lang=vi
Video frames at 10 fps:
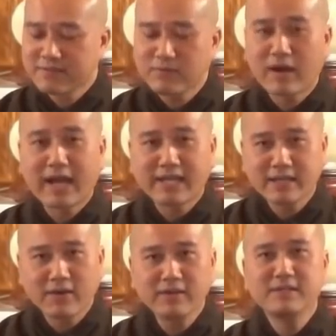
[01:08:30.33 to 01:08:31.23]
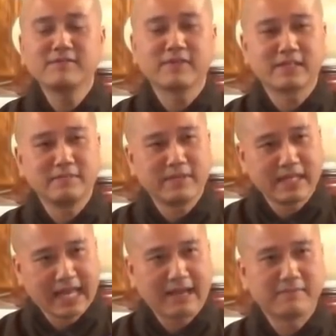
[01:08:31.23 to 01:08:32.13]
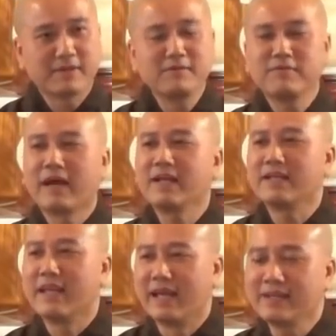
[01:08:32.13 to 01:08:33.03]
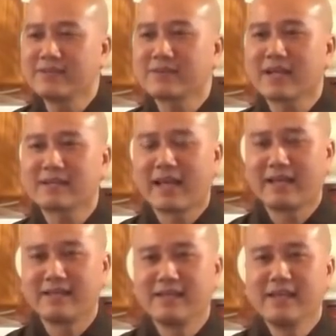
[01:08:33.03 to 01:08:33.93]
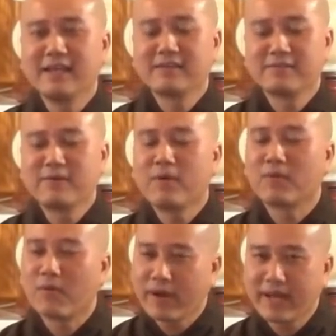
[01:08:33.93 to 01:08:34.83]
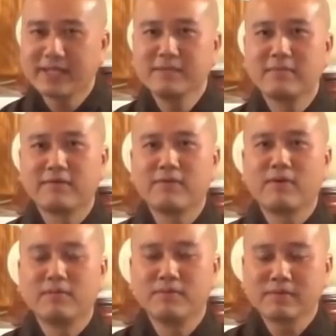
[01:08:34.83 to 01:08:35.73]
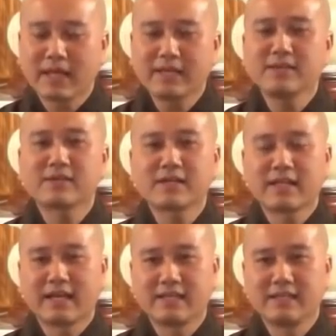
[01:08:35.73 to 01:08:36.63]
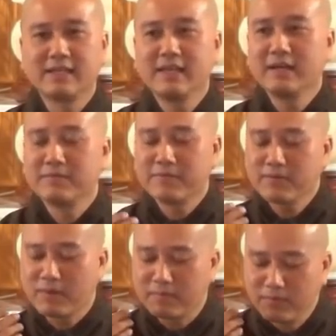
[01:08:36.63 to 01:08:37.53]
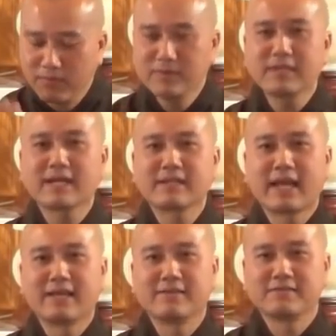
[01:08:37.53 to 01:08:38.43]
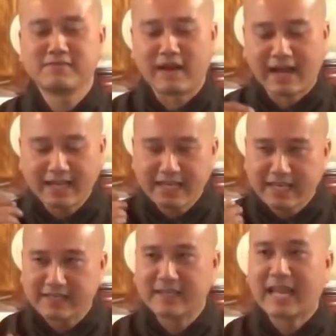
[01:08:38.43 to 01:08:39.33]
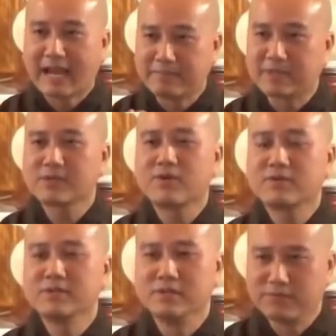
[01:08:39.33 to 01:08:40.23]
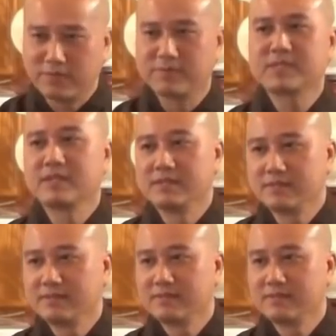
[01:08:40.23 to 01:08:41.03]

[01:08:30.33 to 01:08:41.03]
Pháp Hòa hay nói những việc gì mình làm. Không phải là để cho các thầy Pháp Hòa khoe, nhưng mà Pháp Hòa muốn thấy cho các thầy, Pháp Hòa muốn các thầy phải làm cái con đường phụng sự.